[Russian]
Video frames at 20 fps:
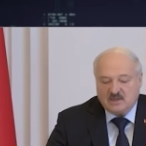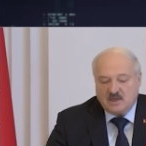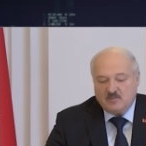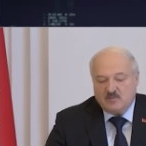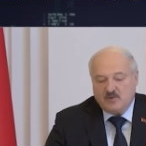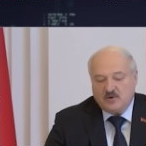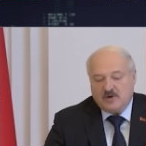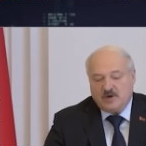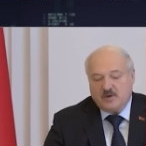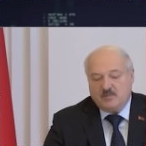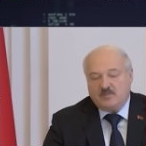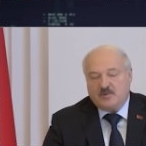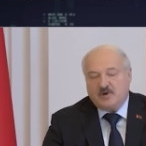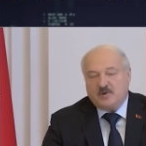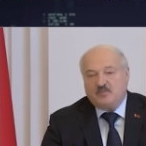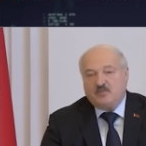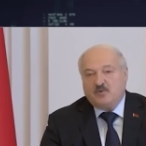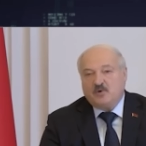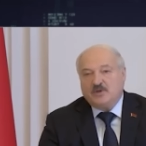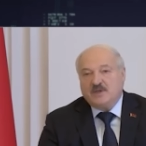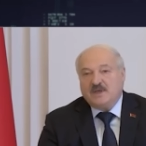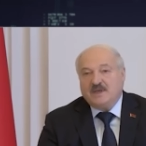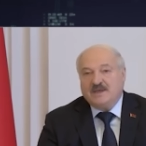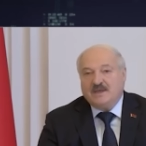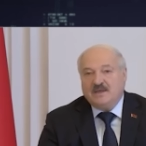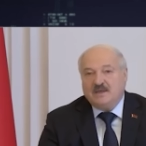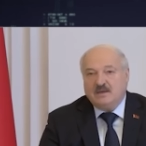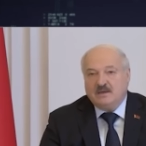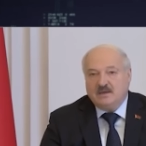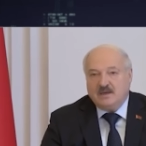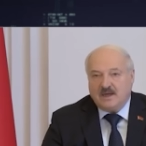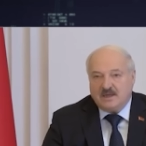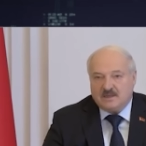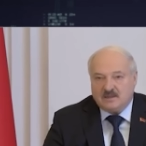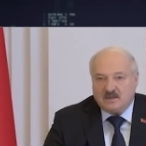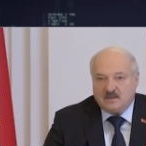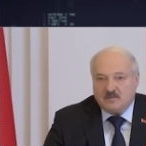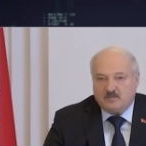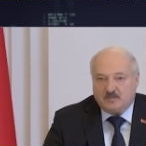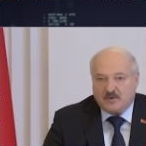заборы и препоны,
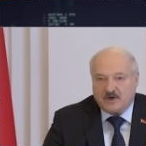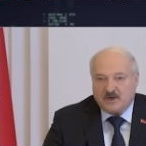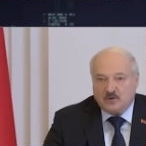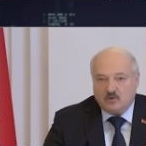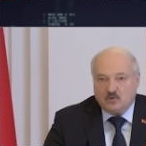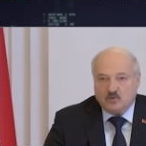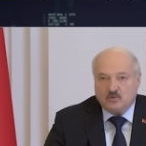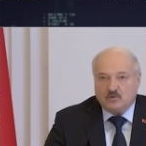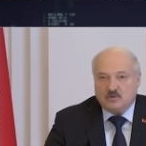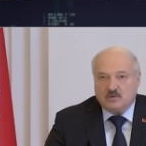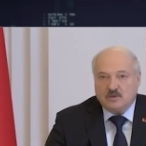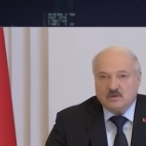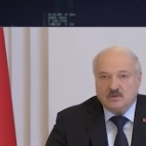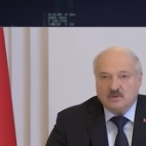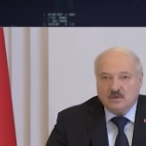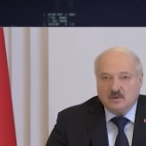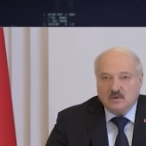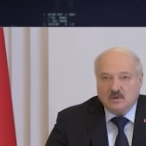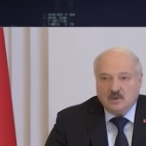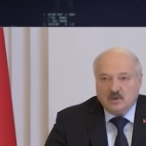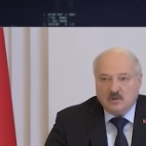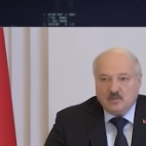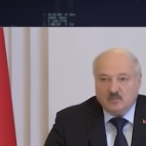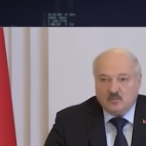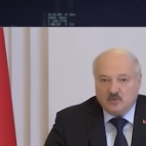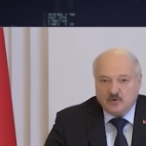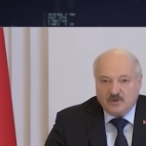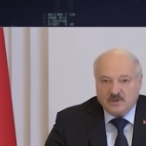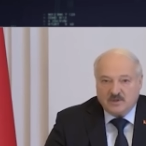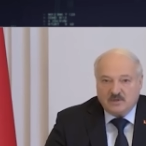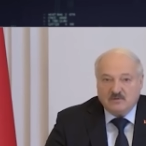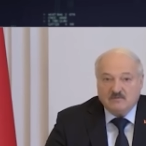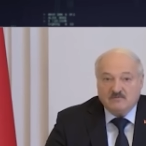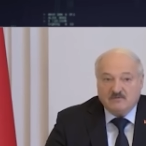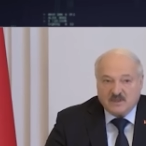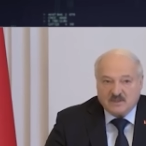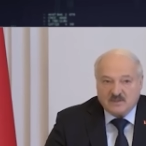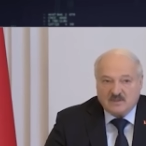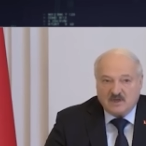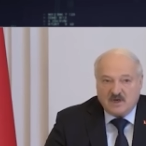этот продукт будет
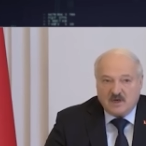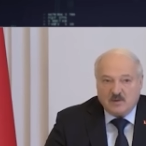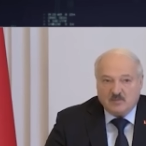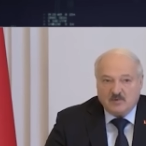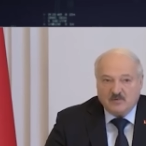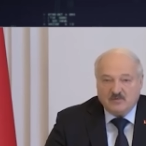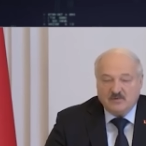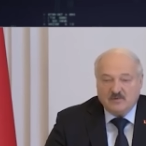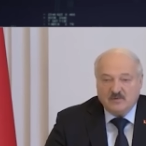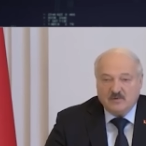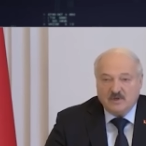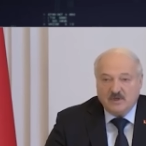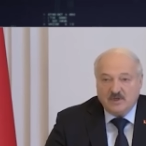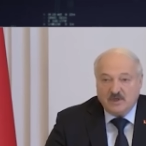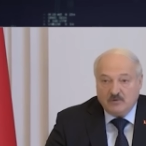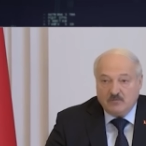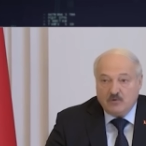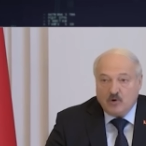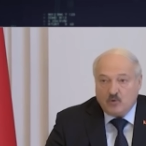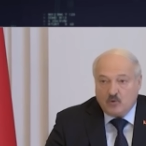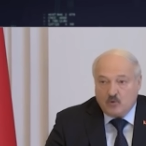востребован, его